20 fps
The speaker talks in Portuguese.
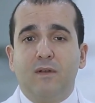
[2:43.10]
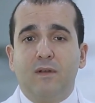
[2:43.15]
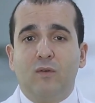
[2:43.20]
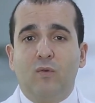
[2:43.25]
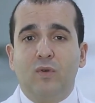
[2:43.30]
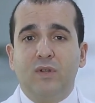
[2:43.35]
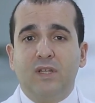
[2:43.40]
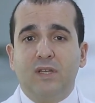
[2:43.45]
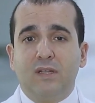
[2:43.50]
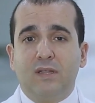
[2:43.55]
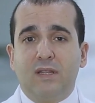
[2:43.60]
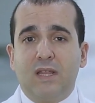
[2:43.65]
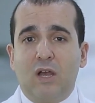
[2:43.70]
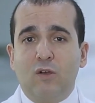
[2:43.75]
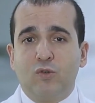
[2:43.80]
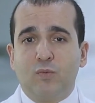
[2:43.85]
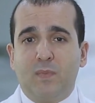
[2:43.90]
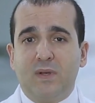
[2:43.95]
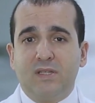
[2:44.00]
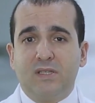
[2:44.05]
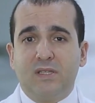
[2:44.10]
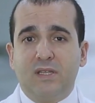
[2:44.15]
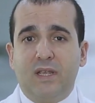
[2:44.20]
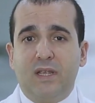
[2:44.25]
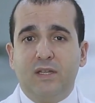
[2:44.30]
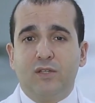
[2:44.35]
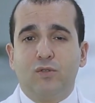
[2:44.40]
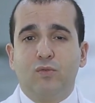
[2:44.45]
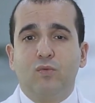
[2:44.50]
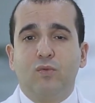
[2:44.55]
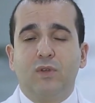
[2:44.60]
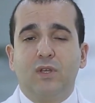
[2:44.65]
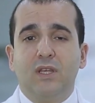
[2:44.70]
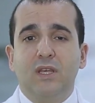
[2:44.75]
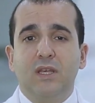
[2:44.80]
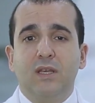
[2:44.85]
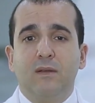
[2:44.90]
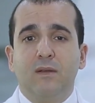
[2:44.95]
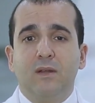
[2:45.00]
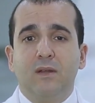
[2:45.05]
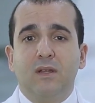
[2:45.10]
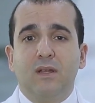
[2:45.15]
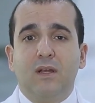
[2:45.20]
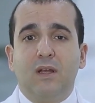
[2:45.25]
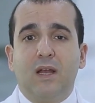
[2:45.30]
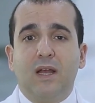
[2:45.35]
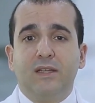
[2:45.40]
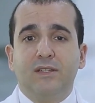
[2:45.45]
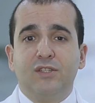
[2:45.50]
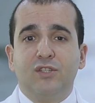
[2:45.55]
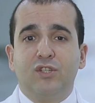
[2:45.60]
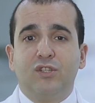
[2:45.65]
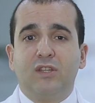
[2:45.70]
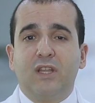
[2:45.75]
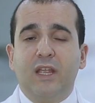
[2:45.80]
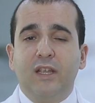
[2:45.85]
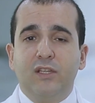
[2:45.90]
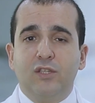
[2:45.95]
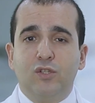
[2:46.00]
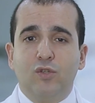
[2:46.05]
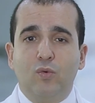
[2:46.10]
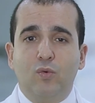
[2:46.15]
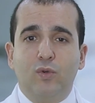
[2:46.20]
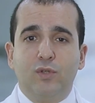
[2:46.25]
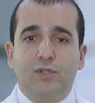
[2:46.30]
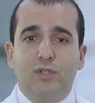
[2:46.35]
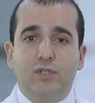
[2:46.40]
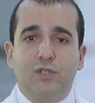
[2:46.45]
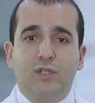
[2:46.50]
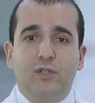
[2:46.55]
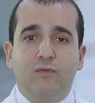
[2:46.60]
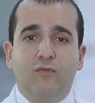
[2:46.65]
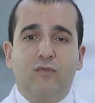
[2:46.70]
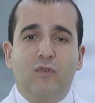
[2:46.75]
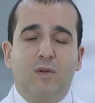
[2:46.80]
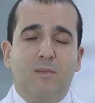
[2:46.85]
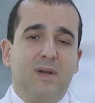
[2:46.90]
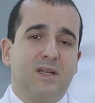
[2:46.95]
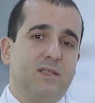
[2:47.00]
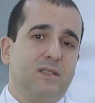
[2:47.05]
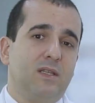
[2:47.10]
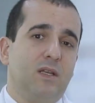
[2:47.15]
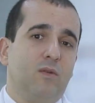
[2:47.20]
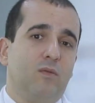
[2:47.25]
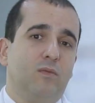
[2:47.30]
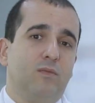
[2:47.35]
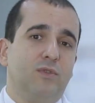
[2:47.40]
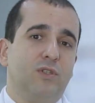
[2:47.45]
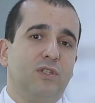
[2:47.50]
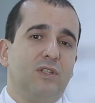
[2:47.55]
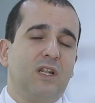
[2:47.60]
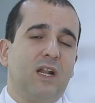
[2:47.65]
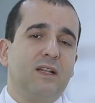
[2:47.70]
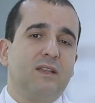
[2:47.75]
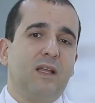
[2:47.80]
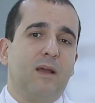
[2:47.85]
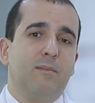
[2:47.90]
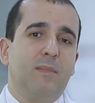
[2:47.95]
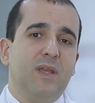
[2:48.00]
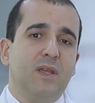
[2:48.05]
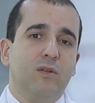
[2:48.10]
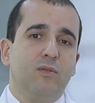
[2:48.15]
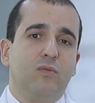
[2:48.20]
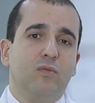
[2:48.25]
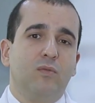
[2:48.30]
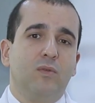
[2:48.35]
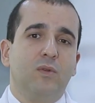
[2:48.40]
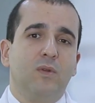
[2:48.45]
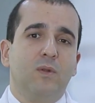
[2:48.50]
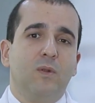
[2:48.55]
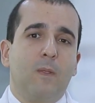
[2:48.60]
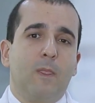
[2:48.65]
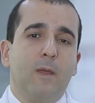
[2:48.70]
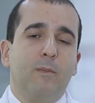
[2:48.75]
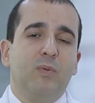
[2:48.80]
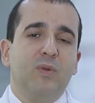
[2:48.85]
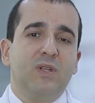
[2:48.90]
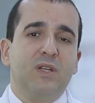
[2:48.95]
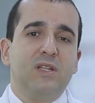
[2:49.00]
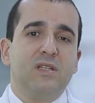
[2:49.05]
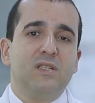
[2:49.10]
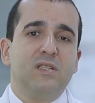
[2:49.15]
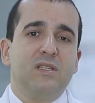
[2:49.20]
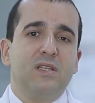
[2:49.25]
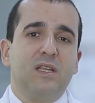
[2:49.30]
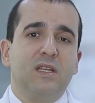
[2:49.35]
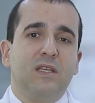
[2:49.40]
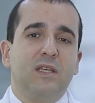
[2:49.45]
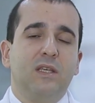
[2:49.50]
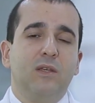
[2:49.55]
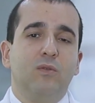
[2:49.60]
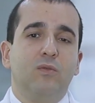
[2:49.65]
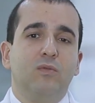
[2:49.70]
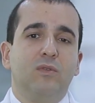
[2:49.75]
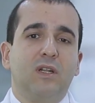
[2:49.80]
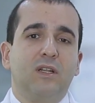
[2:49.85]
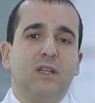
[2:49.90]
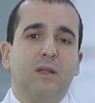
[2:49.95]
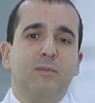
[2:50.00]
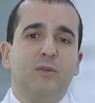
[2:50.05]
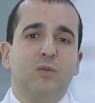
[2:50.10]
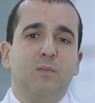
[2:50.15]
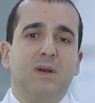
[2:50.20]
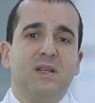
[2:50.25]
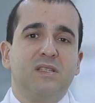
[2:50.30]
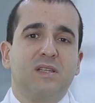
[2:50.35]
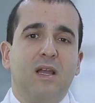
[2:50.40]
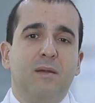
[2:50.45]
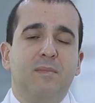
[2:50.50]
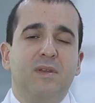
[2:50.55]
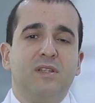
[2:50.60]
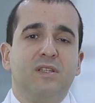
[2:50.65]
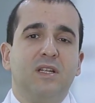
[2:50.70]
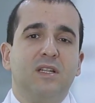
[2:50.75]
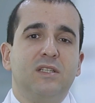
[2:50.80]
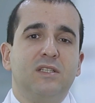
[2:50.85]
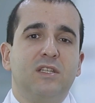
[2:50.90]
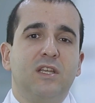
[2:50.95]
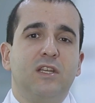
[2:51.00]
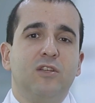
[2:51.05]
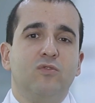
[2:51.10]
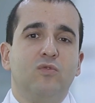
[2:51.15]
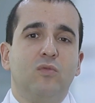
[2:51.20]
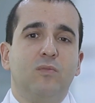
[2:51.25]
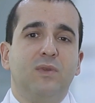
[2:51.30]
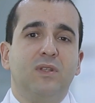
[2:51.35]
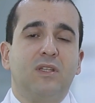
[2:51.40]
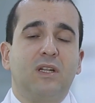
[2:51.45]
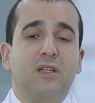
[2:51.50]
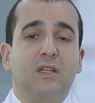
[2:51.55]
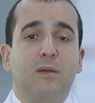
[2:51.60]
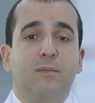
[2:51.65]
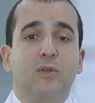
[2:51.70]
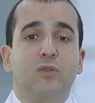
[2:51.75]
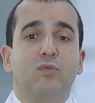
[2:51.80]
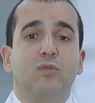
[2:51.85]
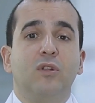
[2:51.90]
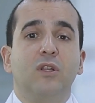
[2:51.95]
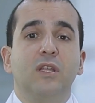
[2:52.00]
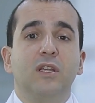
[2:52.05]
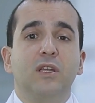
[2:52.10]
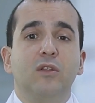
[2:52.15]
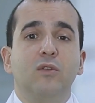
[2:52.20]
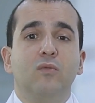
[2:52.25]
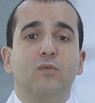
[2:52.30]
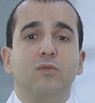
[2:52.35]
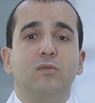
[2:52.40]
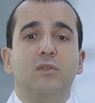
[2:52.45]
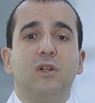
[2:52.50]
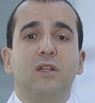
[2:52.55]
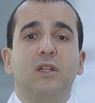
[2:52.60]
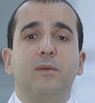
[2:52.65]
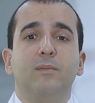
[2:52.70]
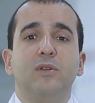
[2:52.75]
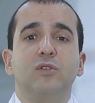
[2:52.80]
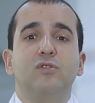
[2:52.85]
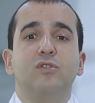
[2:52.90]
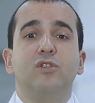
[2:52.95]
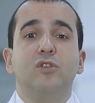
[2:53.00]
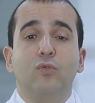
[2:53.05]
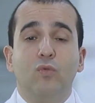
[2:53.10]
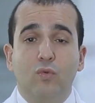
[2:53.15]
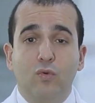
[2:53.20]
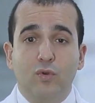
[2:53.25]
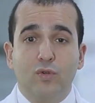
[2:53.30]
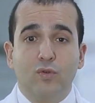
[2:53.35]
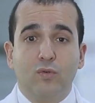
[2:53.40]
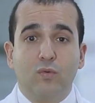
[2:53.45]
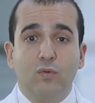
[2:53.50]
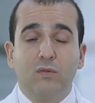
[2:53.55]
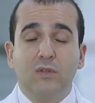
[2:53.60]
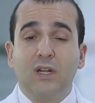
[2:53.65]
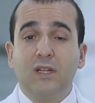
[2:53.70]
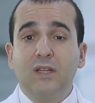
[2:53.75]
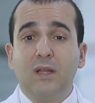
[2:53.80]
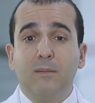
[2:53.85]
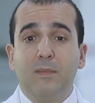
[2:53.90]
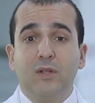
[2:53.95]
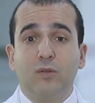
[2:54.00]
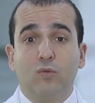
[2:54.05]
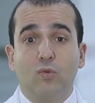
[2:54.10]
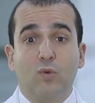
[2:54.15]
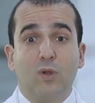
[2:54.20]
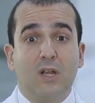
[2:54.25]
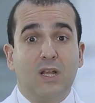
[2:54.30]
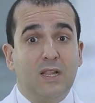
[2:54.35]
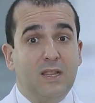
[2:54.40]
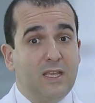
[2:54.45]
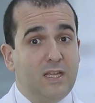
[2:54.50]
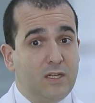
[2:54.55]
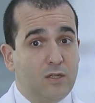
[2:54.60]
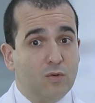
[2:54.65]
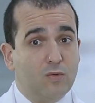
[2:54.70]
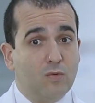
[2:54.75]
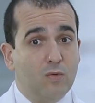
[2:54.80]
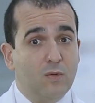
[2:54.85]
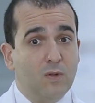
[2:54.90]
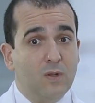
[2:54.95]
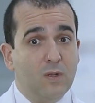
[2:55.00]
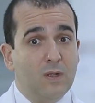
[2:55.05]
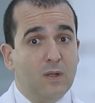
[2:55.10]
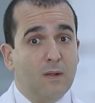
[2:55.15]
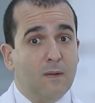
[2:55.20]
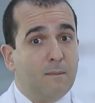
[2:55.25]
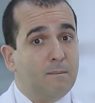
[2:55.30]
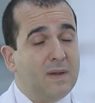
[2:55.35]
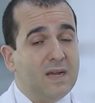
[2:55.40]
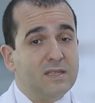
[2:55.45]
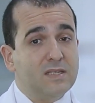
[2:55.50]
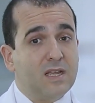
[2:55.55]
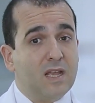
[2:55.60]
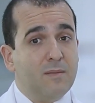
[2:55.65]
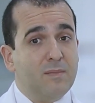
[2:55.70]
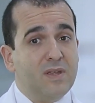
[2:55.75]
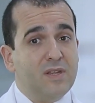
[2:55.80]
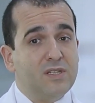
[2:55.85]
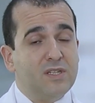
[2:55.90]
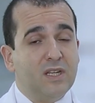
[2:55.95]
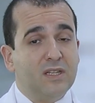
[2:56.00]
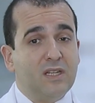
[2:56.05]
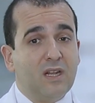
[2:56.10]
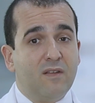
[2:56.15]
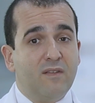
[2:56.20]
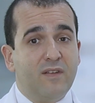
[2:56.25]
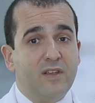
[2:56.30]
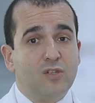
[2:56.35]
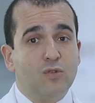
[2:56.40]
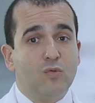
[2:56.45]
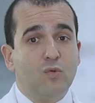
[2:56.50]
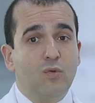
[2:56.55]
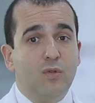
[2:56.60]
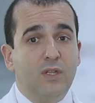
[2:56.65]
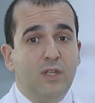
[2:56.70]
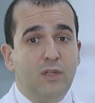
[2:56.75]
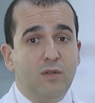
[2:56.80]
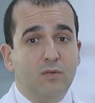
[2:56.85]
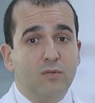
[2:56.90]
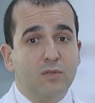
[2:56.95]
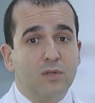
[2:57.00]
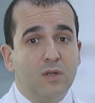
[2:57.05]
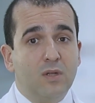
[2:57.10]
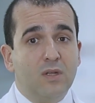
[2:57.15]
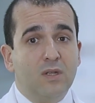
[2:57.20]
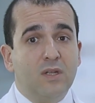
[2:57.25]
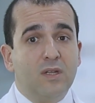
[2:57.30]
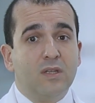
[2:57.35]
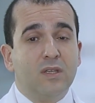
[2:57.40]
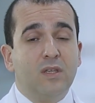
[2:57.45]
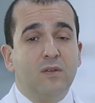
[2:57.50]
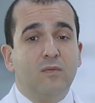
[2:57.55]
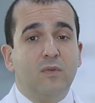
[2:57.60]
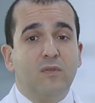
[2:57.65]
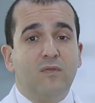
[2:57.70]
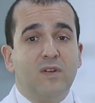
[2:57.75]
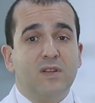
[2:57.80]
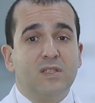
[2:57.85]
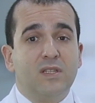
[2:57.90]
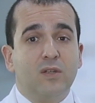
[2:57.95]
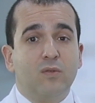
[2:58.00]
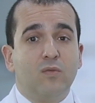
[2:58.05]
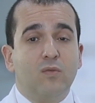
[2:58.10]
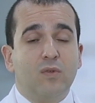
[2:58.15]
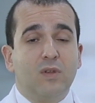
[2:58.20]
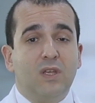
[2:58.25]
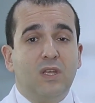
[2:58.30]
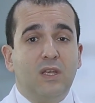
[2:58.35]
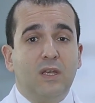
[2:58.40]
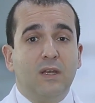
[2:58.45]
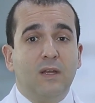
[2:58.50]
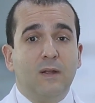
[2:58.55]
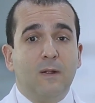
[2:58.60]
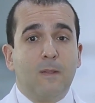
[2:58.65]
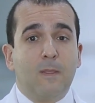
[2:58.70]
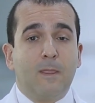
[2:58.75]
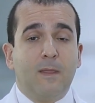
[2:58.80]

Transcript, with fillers: orientar os pacientes no que a gente tem de hoje de informação de tratamento, eu poderia dizer que o tratamento basicamente ele se resume em tratamento clínico e tratamento cirúrgico. O tratamento clínico basicamente é através de colírios que vão fazer com que